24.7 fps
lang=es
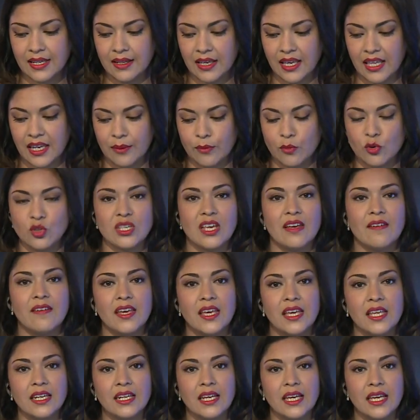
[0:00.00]
Queremos
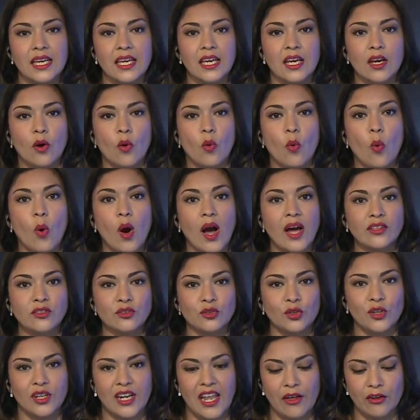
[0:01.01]
saber eh,
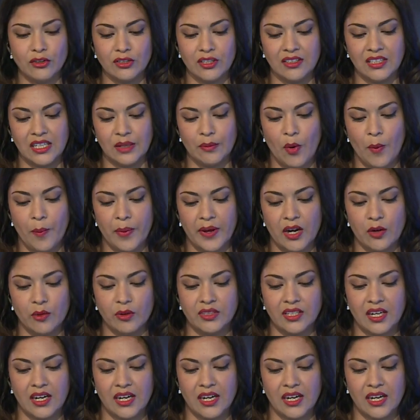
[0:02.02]
cuántos grados tendremos para nuestra